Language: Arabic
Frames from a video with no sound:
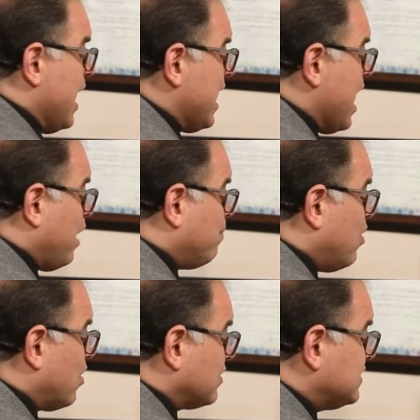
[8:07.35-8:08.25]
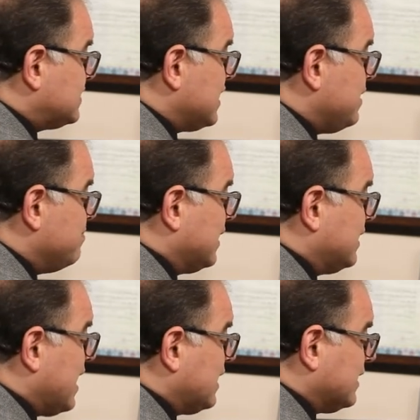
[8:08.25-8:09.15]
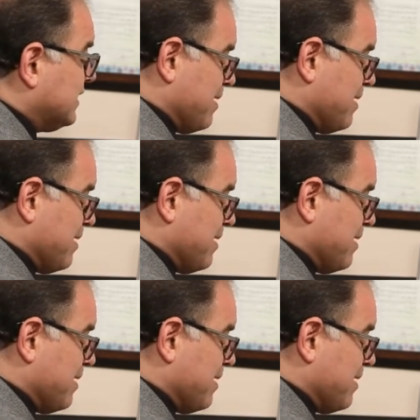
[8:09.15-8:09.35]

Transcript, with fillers: ايه اخبار السيل ميديتد